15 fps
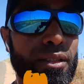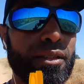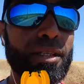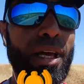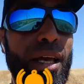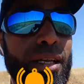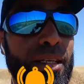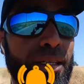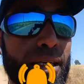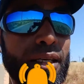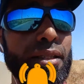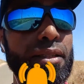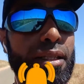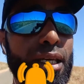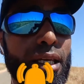ذلك
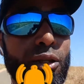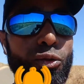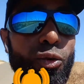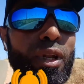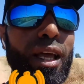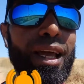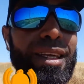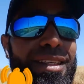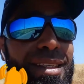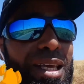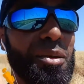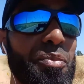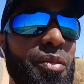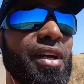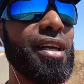الدين
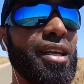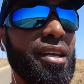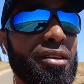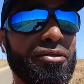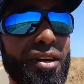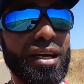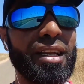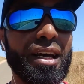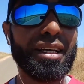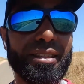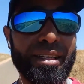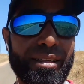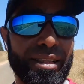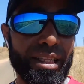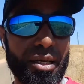القيم فلا
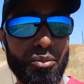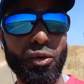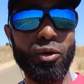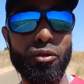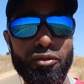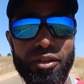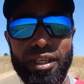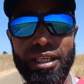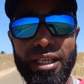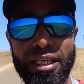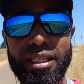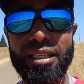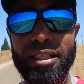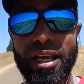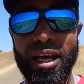تظلموا
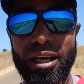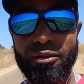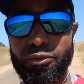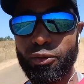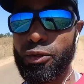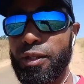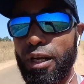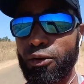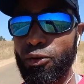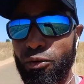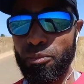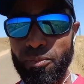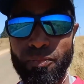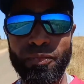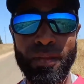فيهن أنفسكم
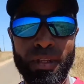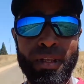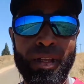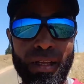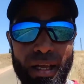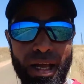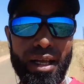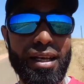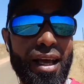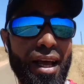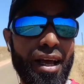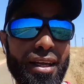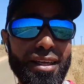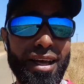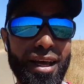
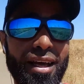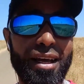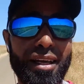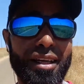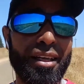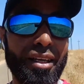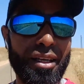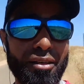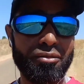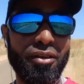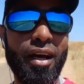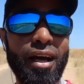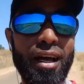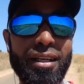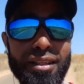الآية
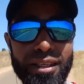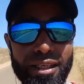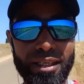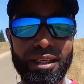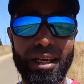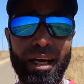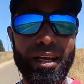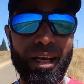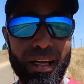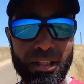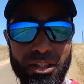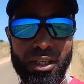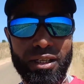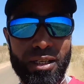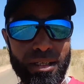فهذه
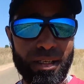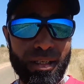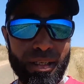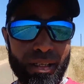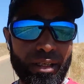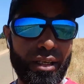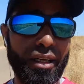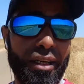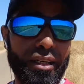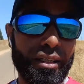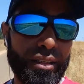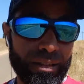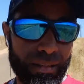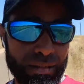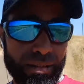العشر
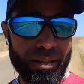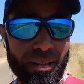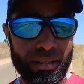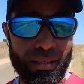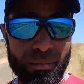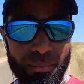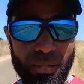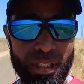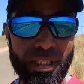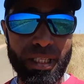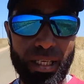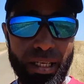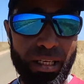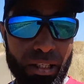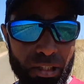من ذي
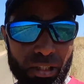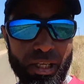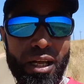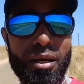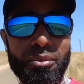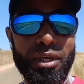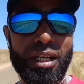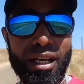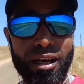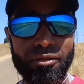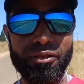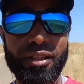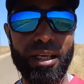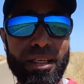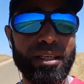الحجة من
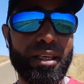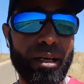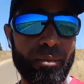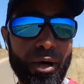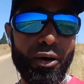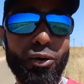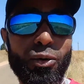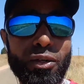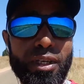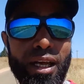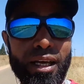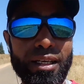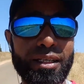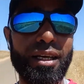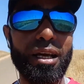أفضل كما قلنا
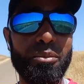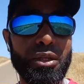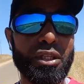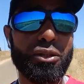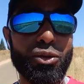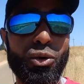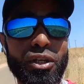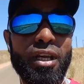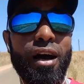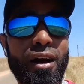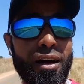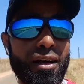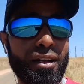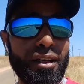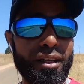أيام الدنيا
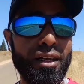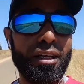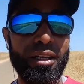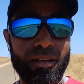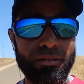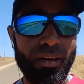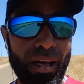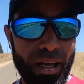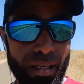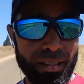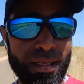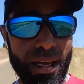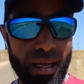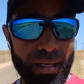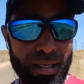
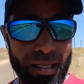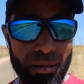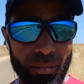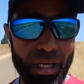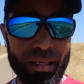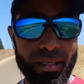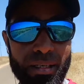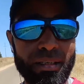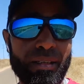فهنيئا لمن